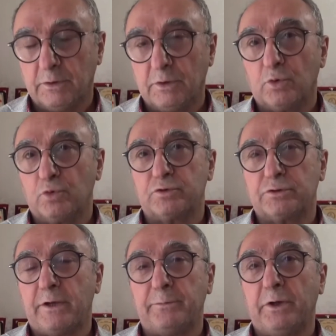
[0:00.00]

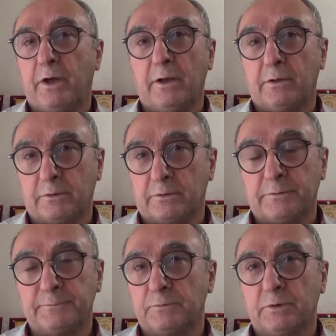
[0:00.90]
kutsal bir haktır.
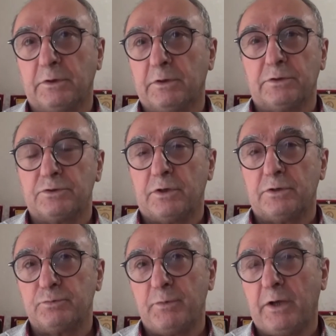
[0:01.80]
Çalışma